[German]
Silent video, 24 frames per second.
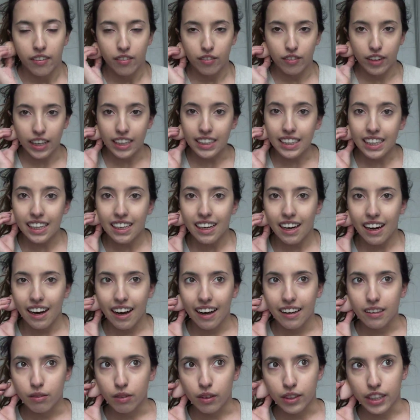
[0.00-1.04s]
Wenn ihr
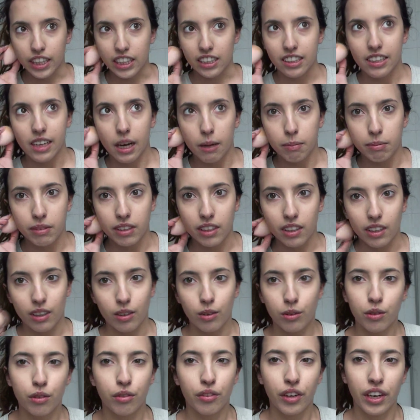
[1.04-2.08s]
eine Foundation habt,
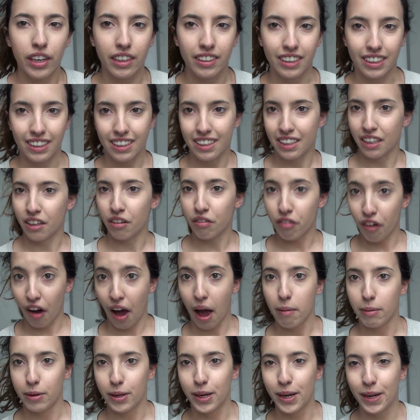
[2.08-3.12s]
ungefähr in der richtigen
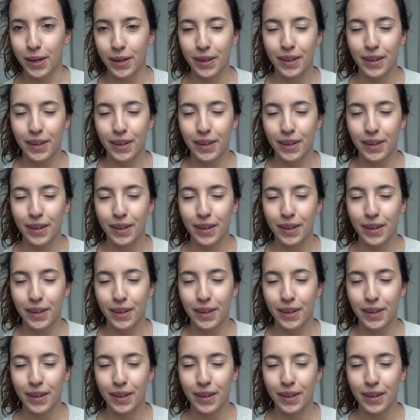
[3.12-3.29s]
Farbe,